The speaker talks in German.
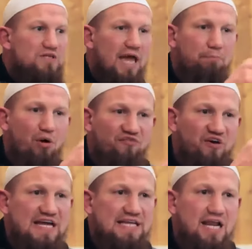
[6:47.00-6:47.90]
und der
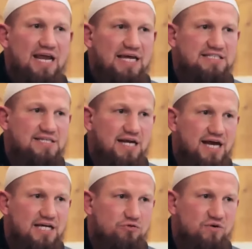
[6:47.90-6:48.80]
Prophet
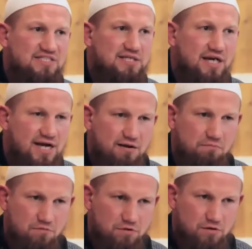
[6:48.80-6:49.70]

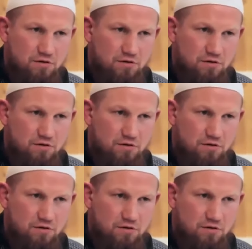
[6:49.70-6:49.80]
wassalam,